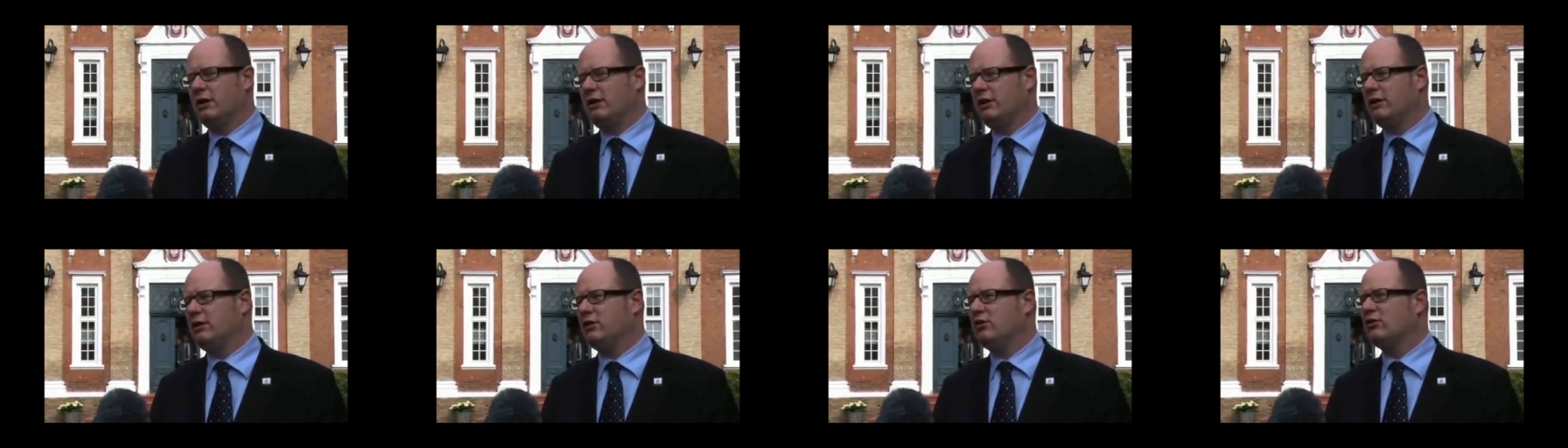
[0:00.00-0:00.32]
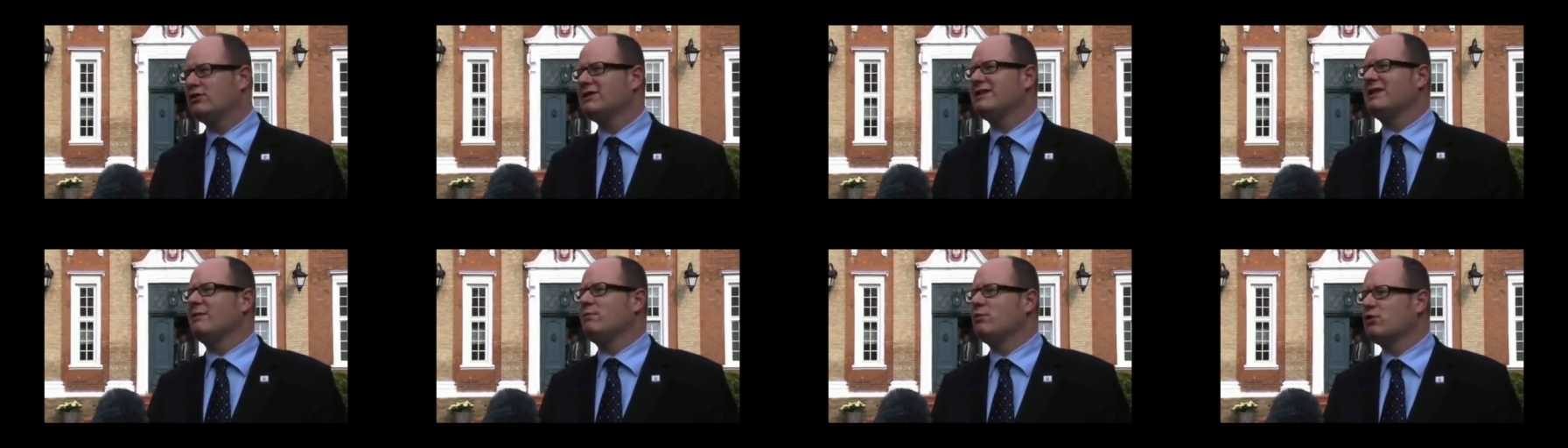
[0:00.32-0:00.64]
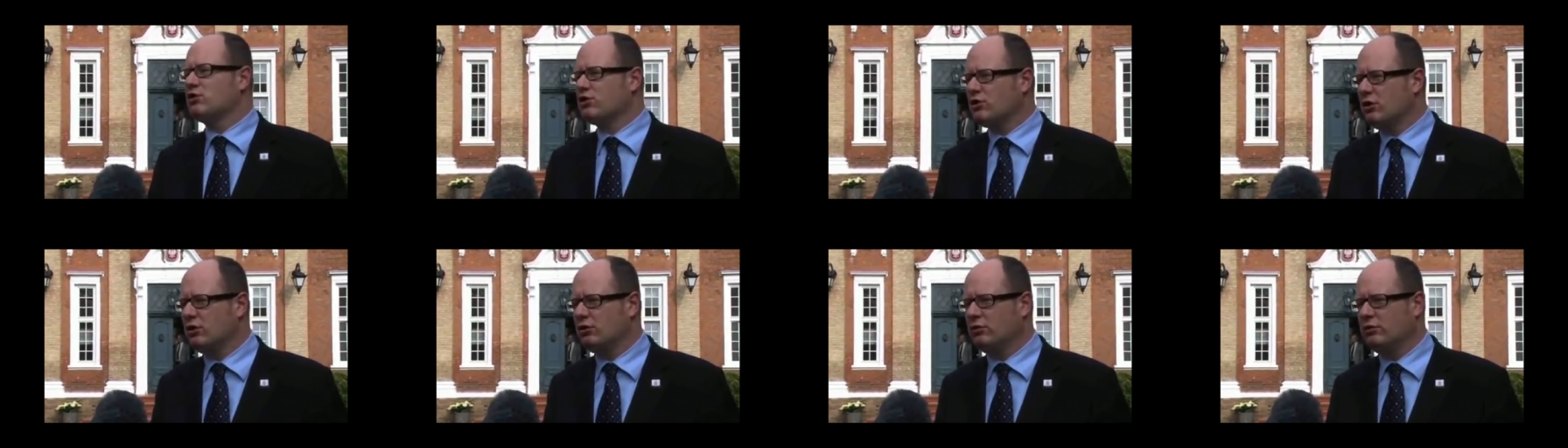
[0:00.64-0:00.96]
nie tylko
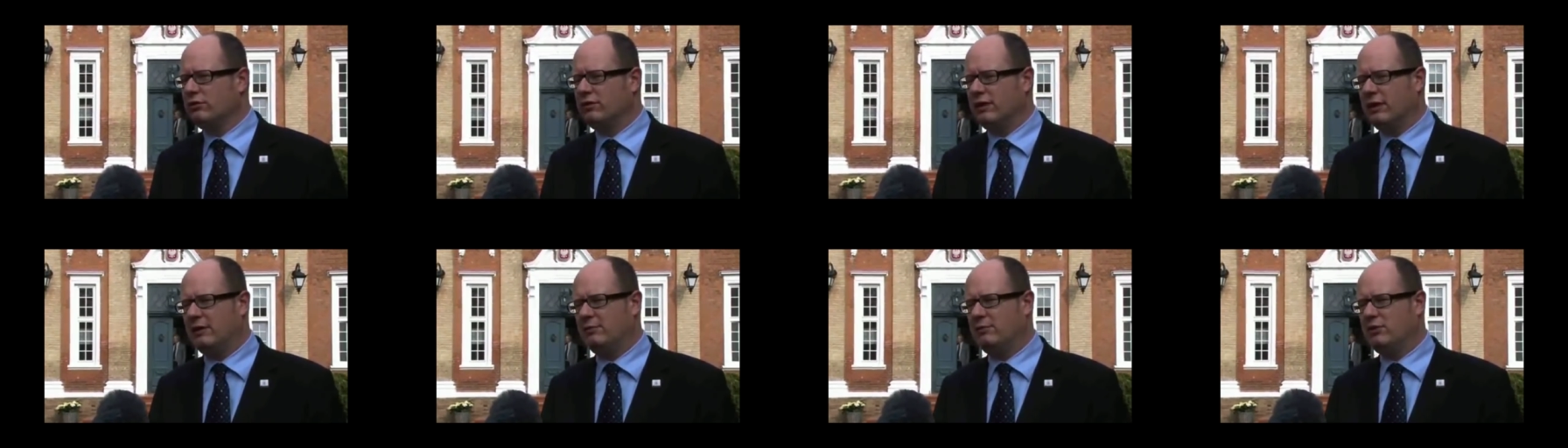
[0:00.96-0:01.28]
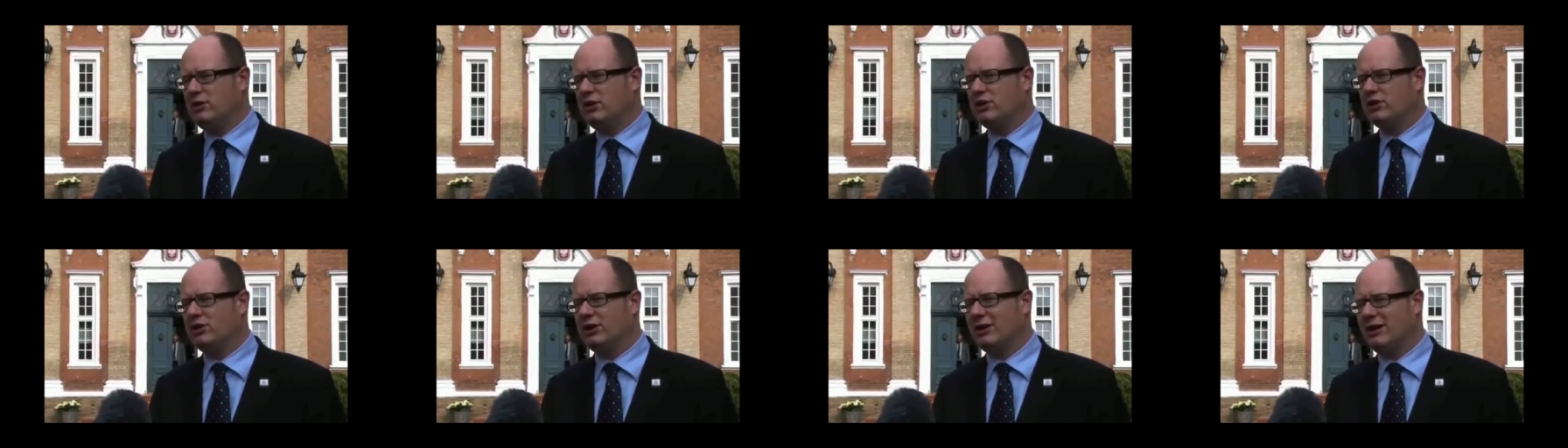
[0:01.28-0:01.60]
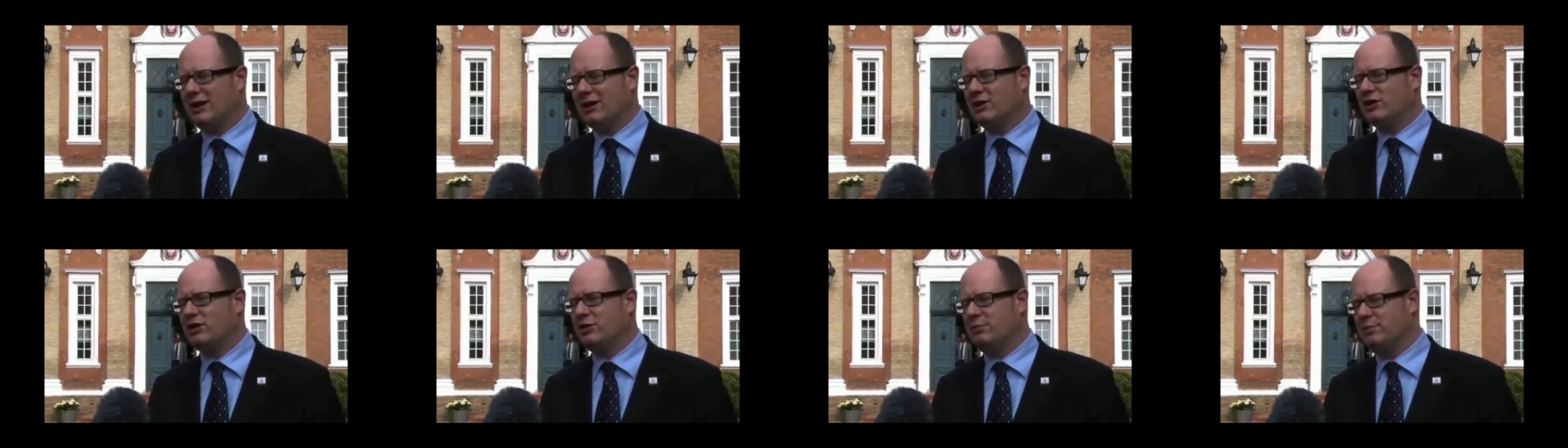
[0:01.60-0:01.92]
samorządów, ale myślę, że
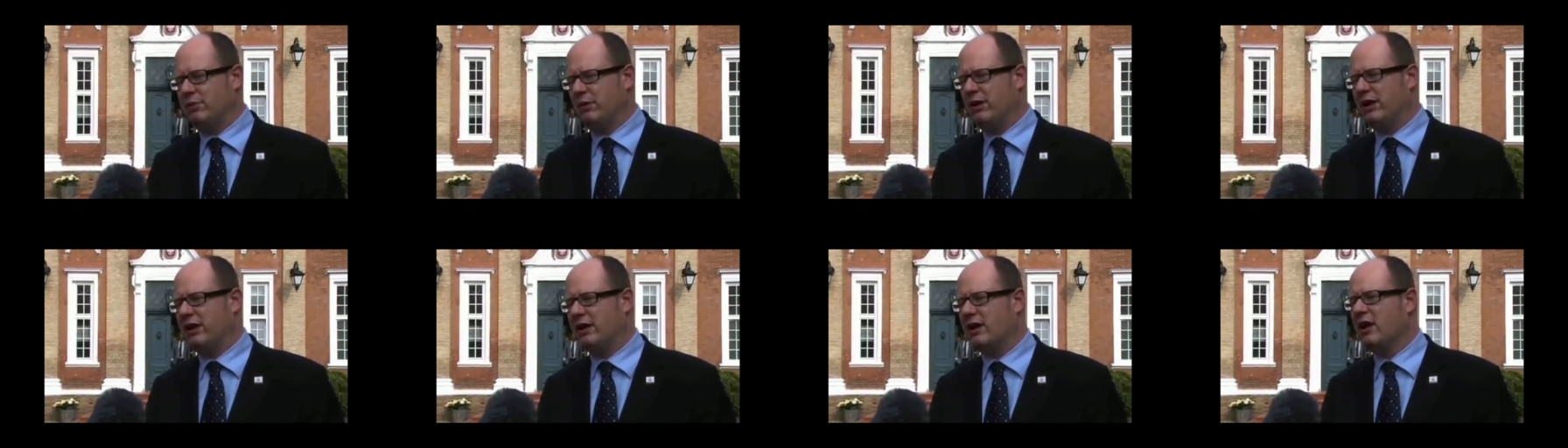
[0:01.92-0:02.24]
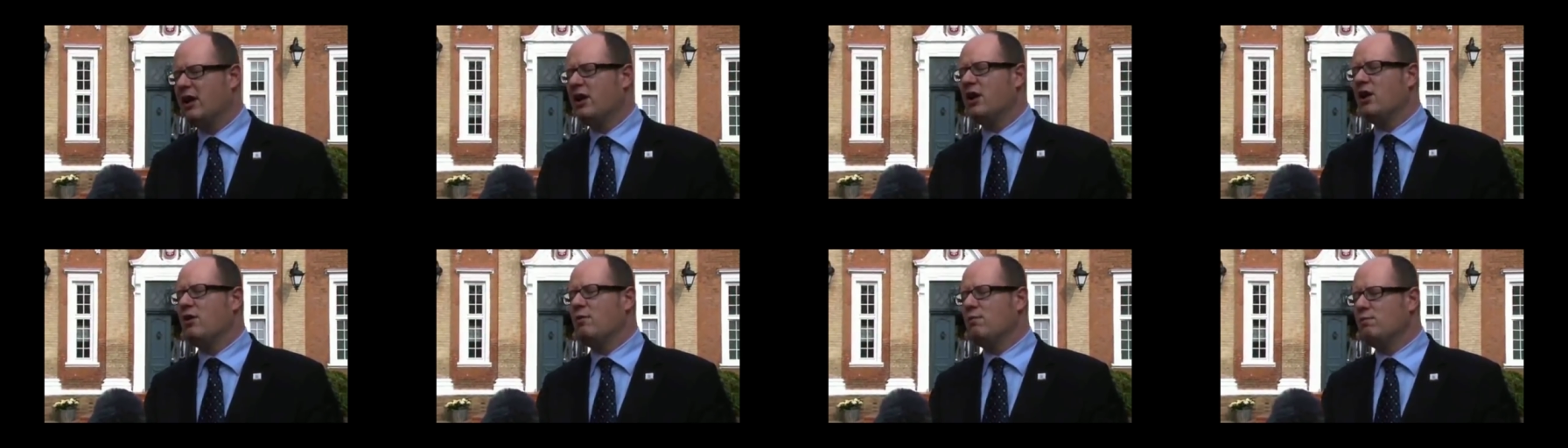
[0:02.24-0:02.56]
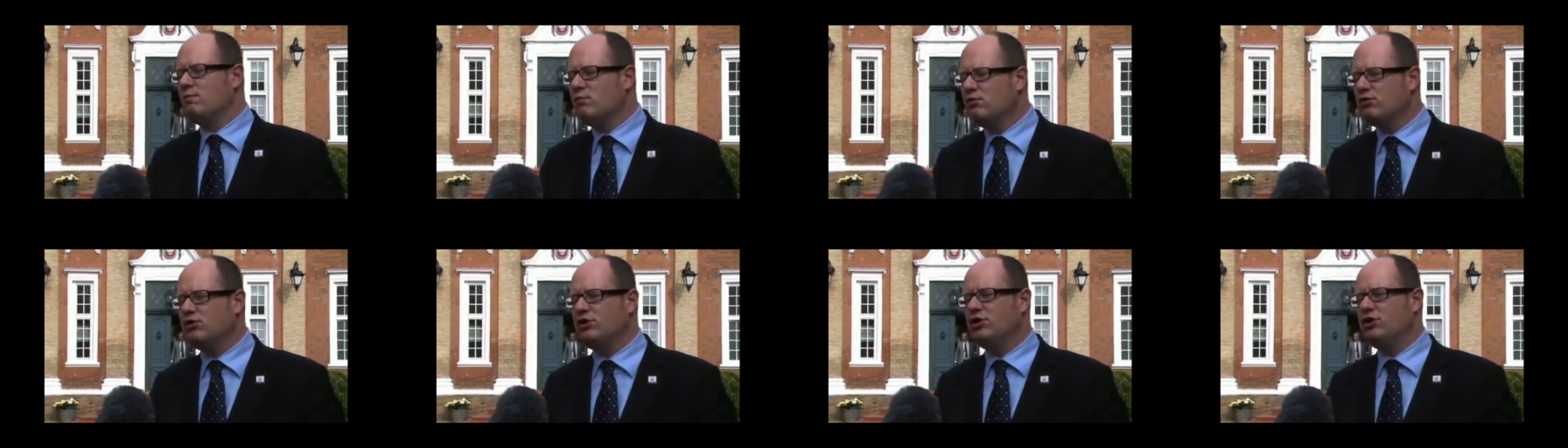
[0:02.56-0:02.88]
każdy Polak
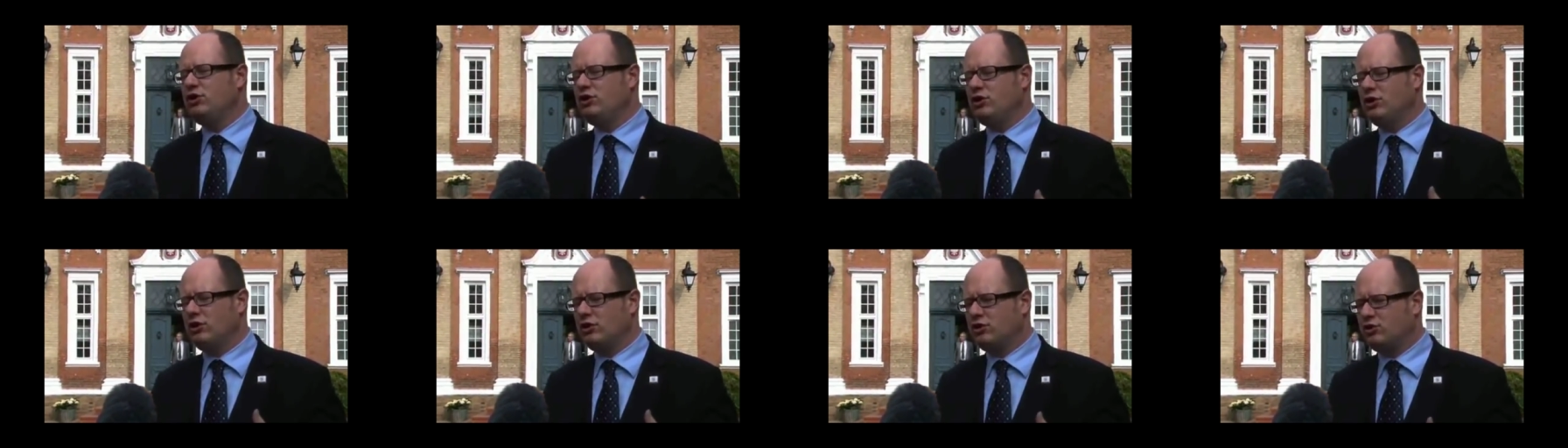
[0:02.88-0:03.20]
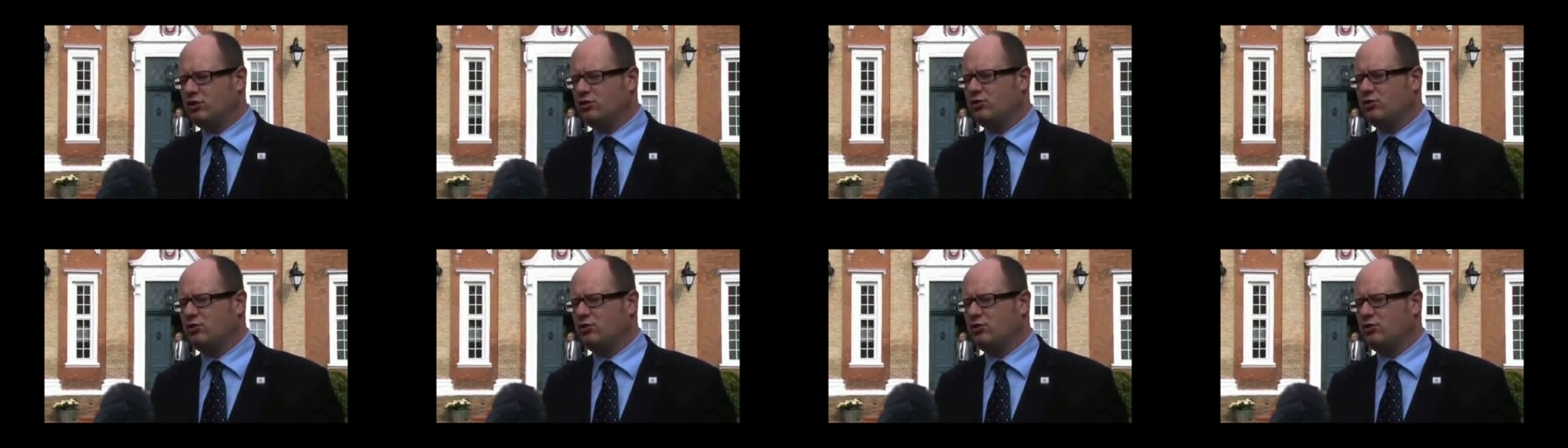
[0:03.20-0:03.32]
musi się